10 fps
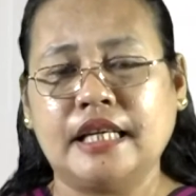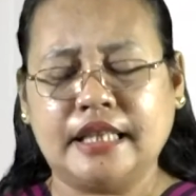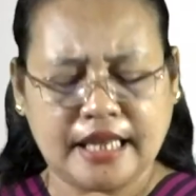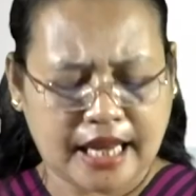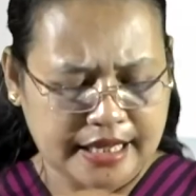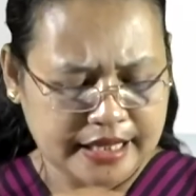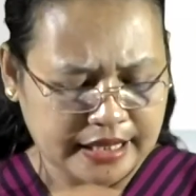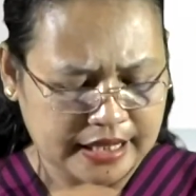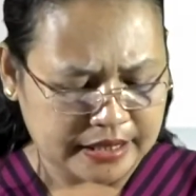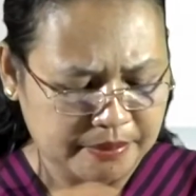
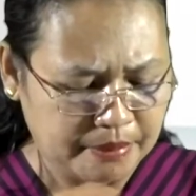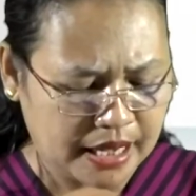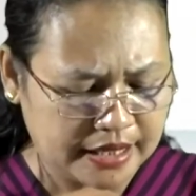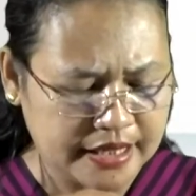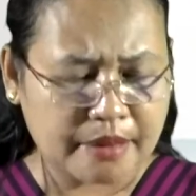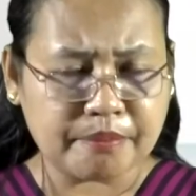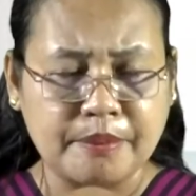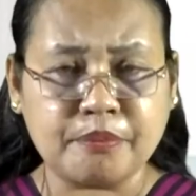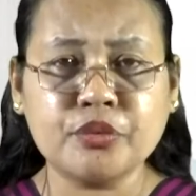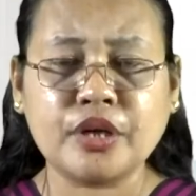Dilahirkan kembali yang
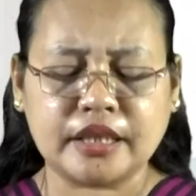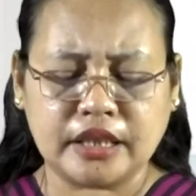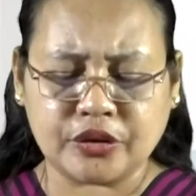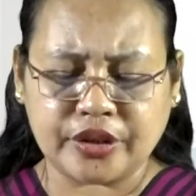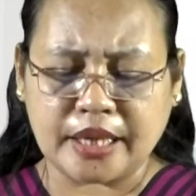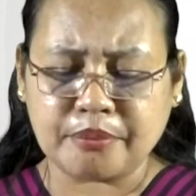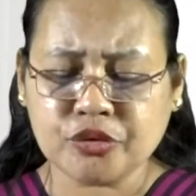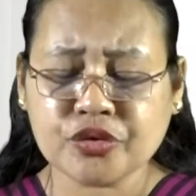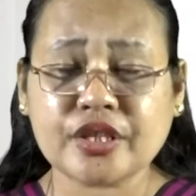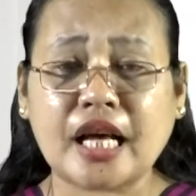membuat
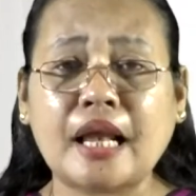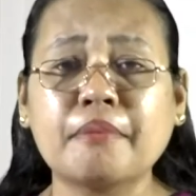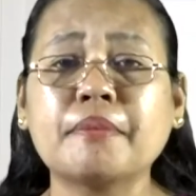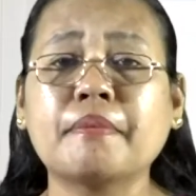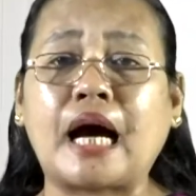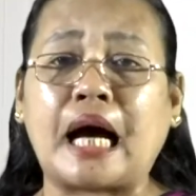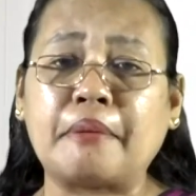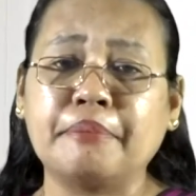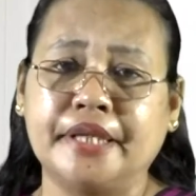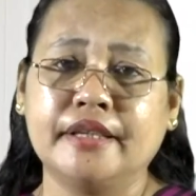Nikodemus salah
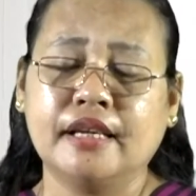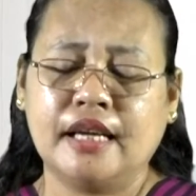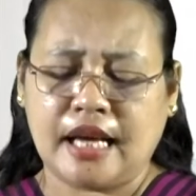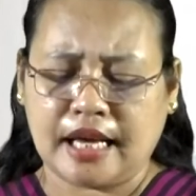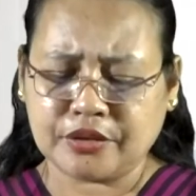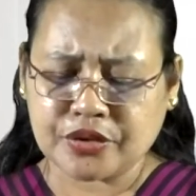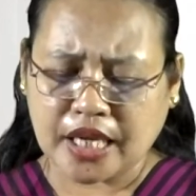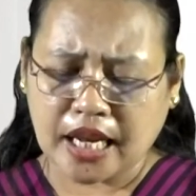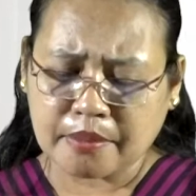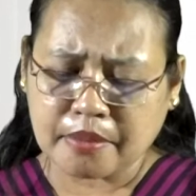memahami atau
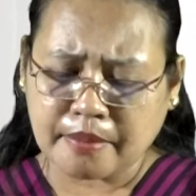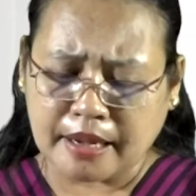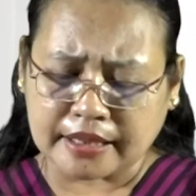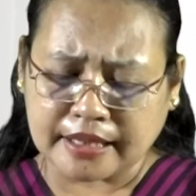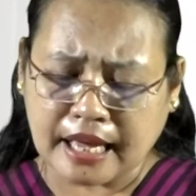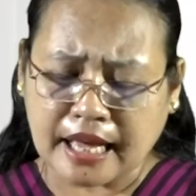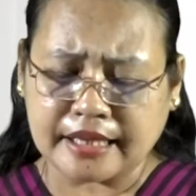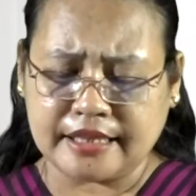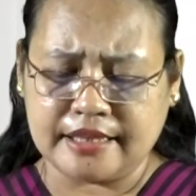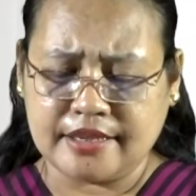salah
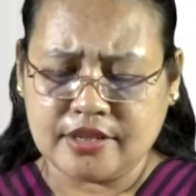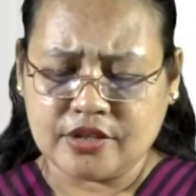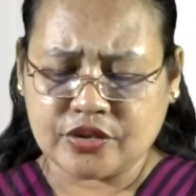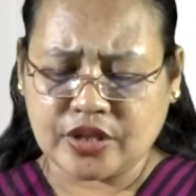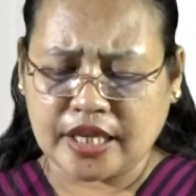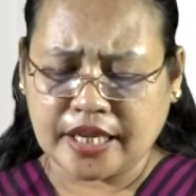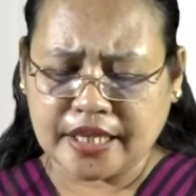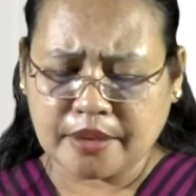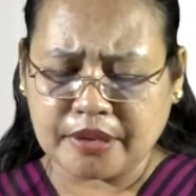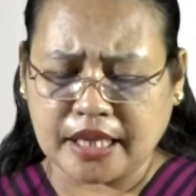memaknai sehingga
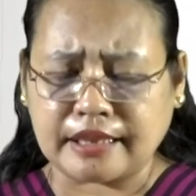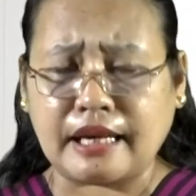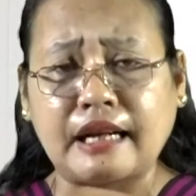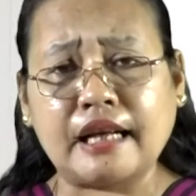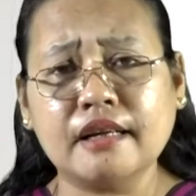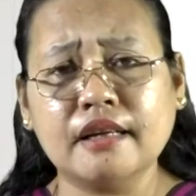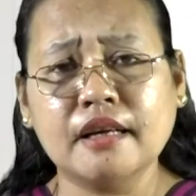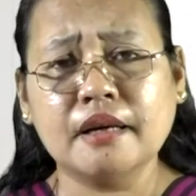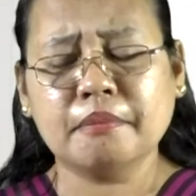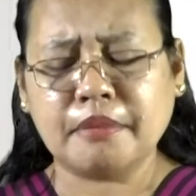dia menyatakan
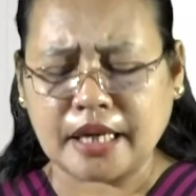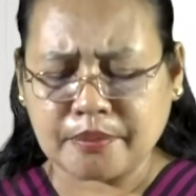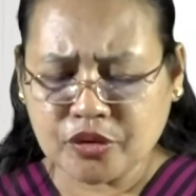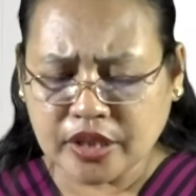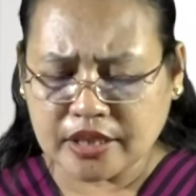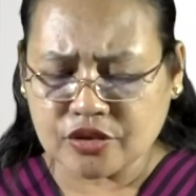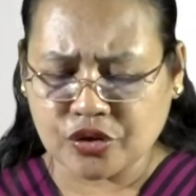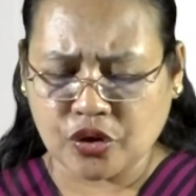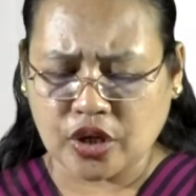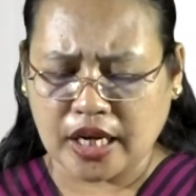mana mungkin
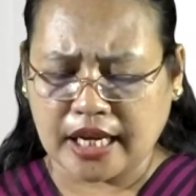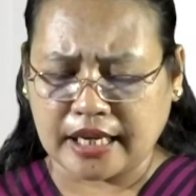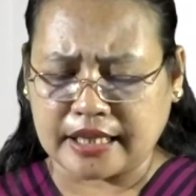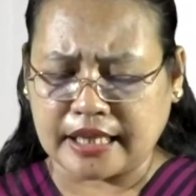seorang akan